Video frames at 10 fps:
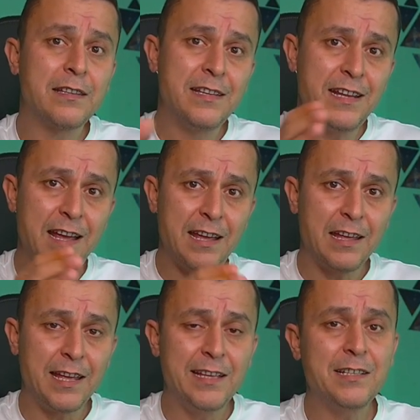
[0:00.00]
yine
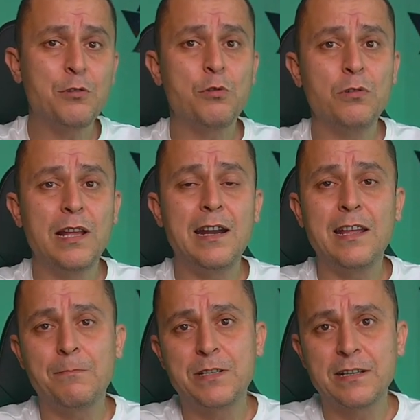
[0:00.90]
eski konularla
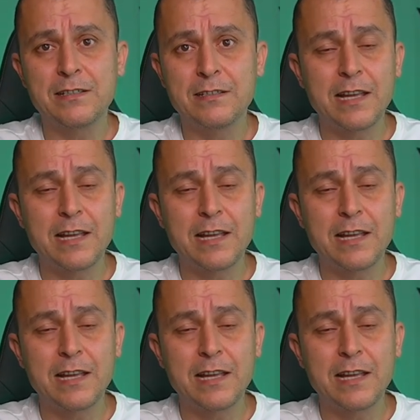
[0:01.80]
yapacaksınız.